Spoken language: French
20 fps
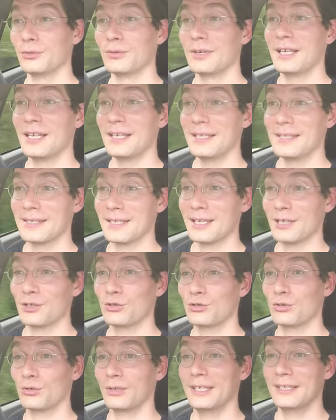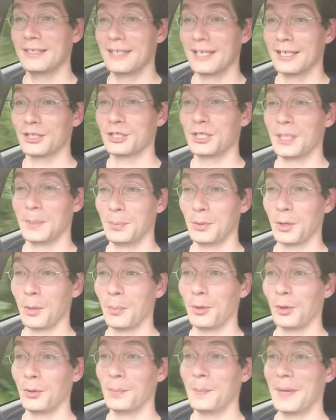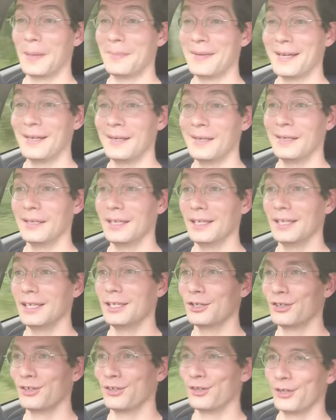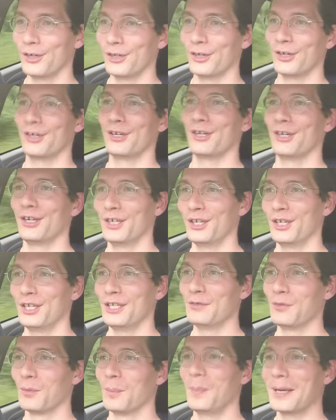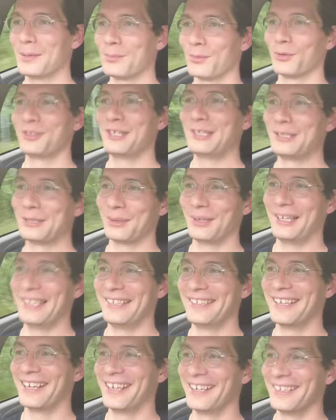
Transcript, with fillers: donc les singes sur les dins, j'ai pu en prendre pas mal et euh, ils font pas que monter sur les dins.